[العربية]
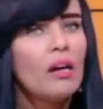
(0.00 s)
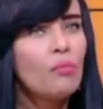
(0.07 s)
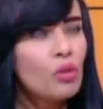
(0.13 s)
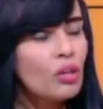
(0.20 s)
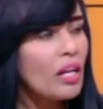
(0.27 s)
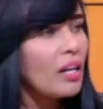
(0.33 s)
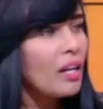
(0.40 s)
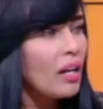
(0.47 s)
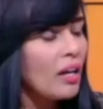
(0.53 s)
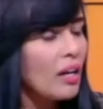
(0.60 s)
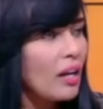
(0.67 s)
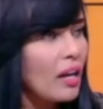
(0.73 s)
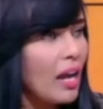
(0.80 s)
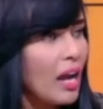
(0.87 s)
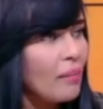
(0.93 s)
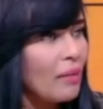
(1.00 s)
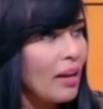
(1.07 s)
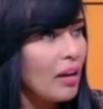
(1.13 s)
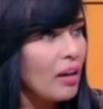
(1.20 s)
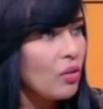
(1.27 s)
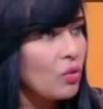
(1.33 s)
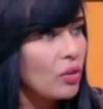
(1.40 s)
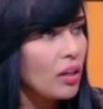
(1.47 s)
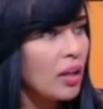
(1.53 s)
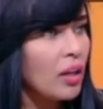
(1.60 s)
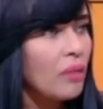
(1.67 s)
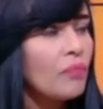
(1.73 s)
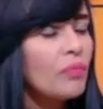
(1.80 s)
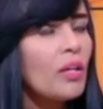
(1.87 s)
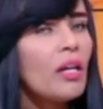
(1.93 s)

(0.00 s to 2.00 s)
برج الحمل اوكي